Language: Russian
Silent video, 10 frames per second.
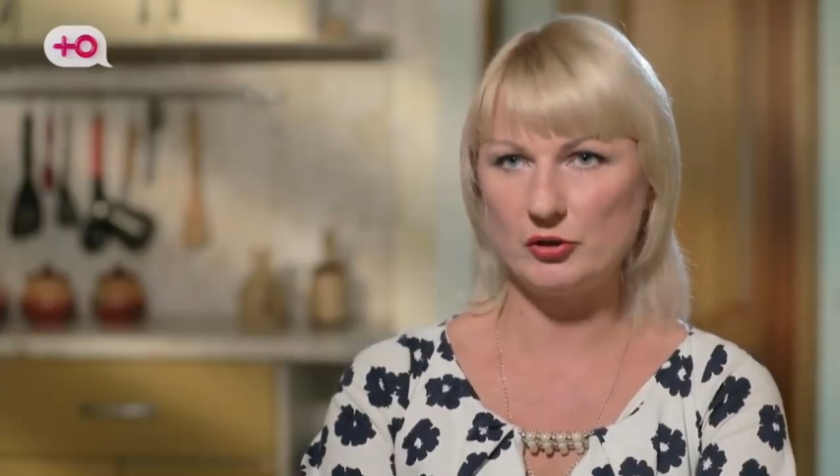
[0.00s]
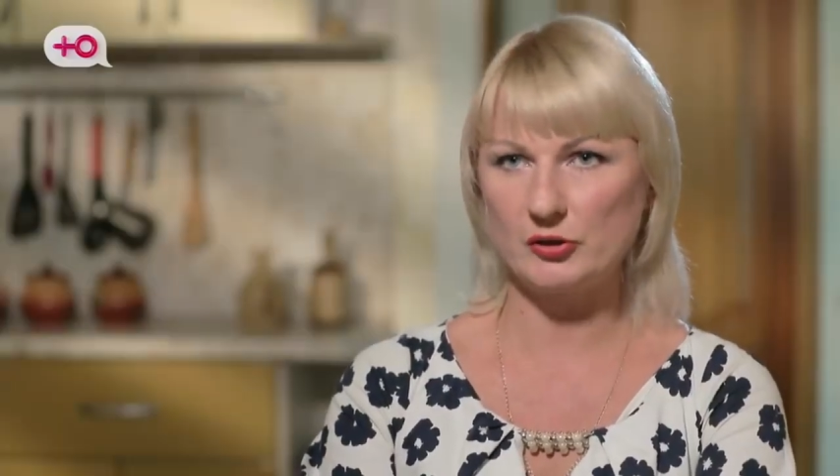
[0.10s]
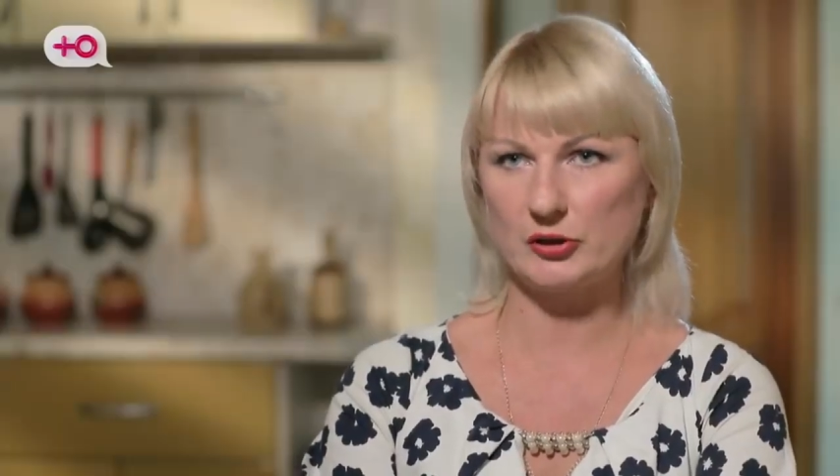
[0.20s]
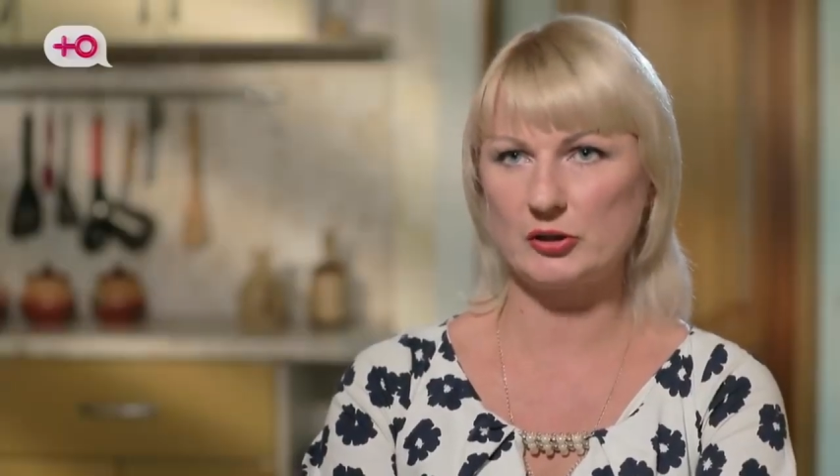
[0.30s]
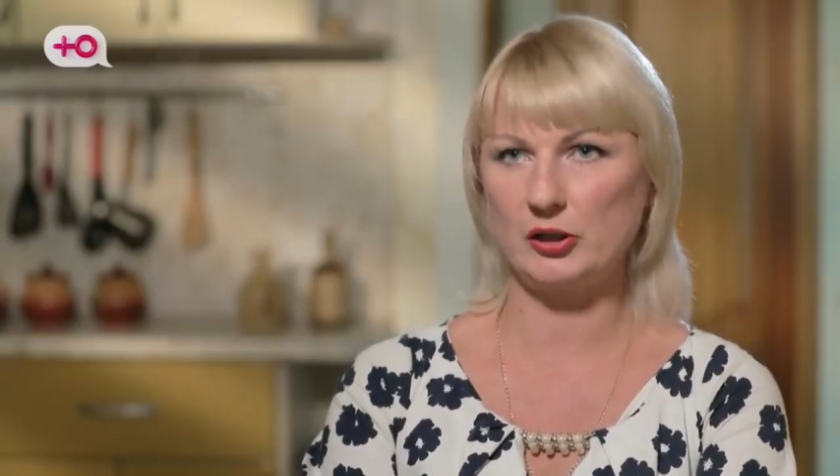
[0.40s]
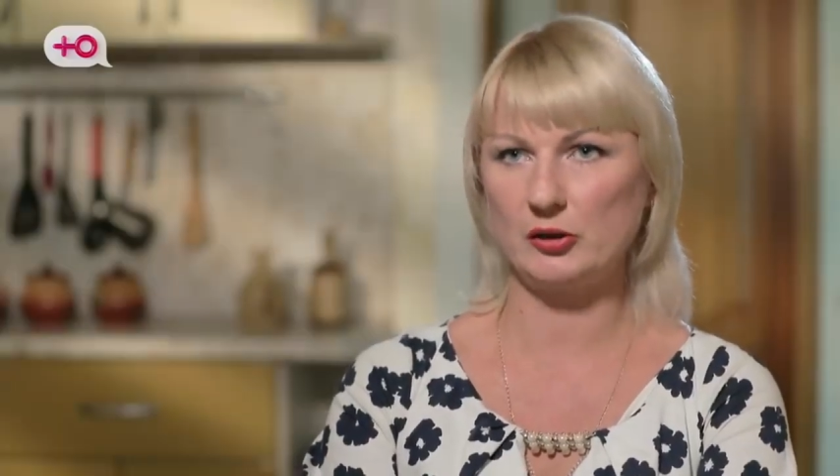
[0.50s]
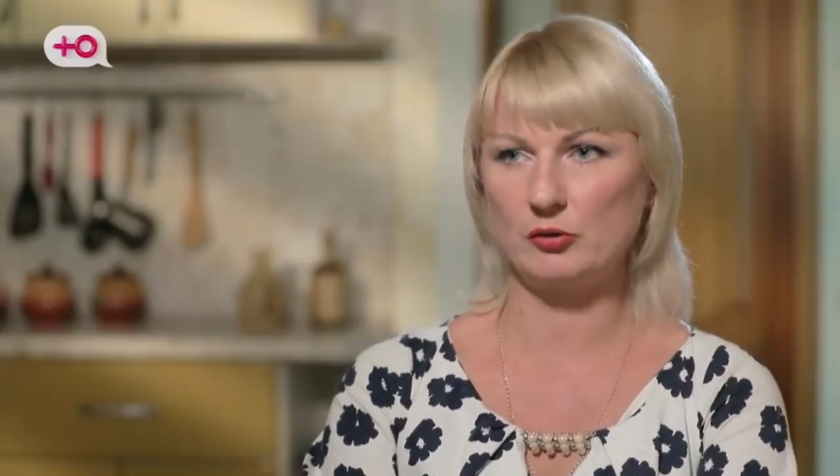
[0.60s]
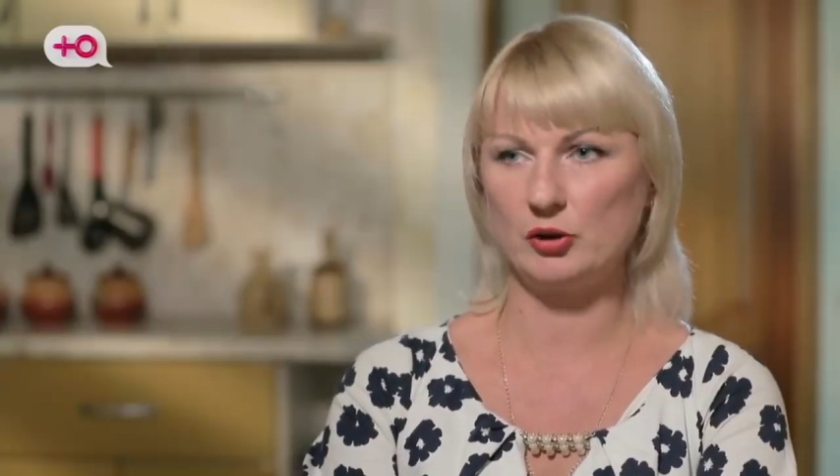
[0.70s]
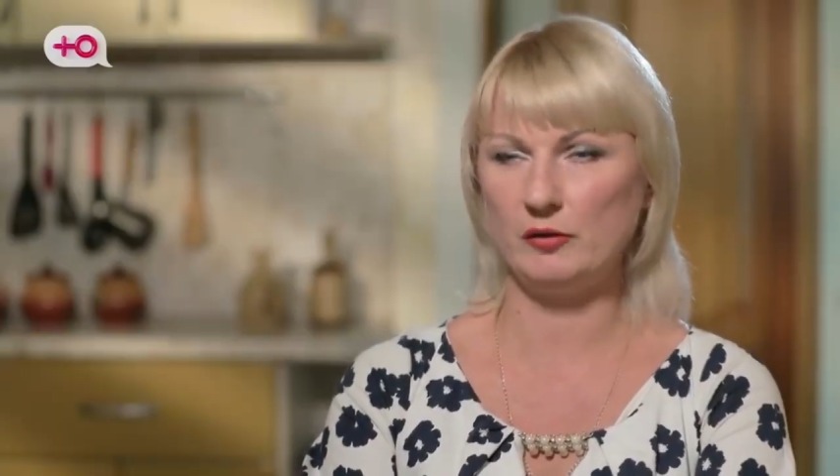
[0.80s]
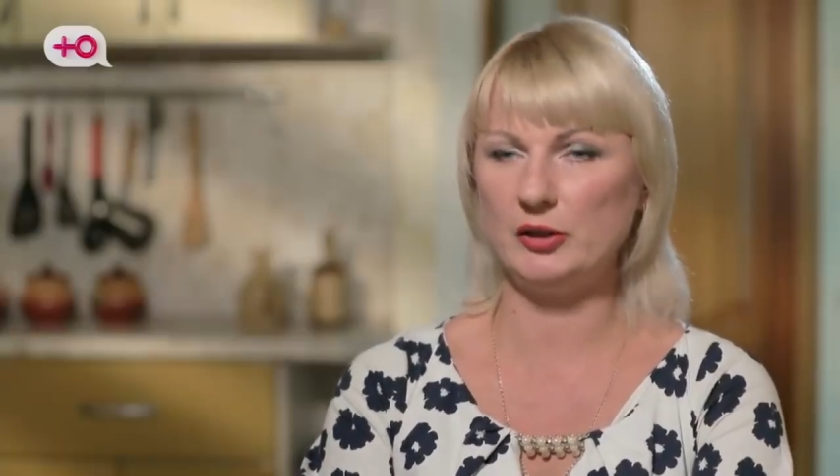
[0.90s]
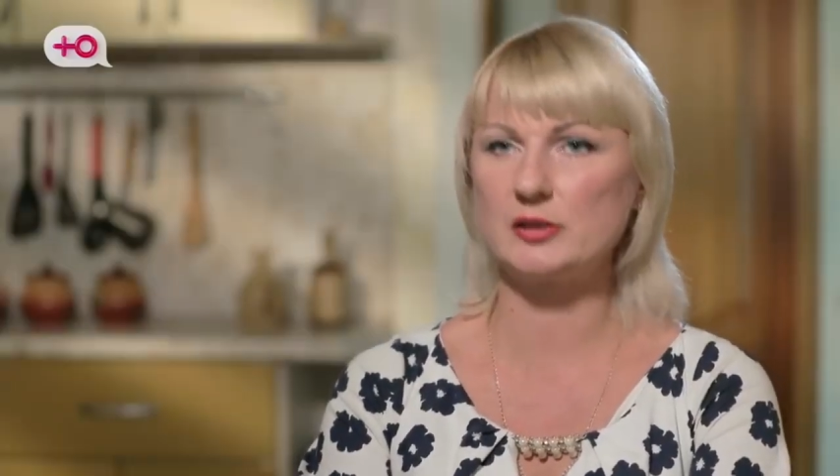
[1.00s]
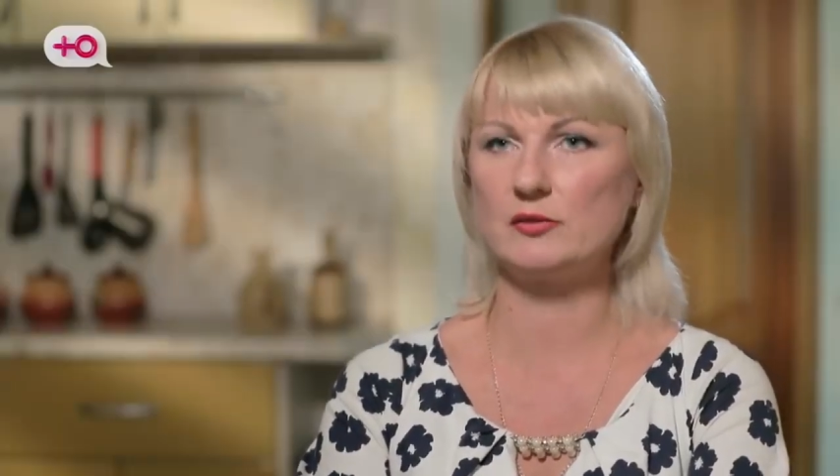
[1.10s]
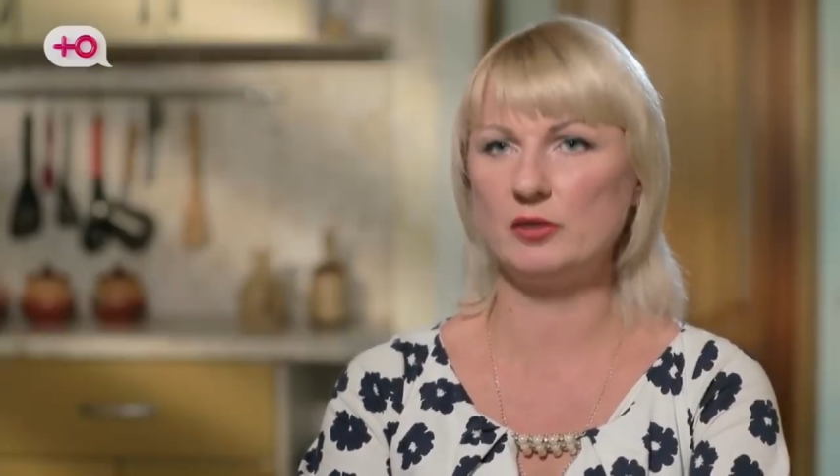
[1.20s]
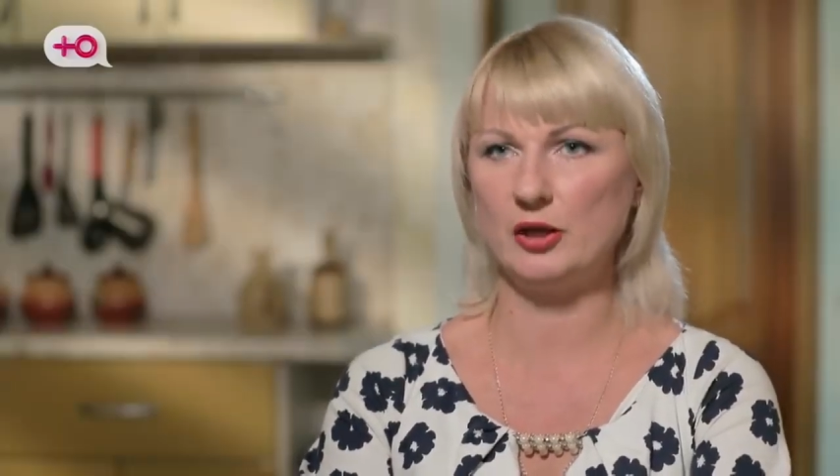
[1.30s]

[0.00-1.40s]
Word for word: что если любишь, то должен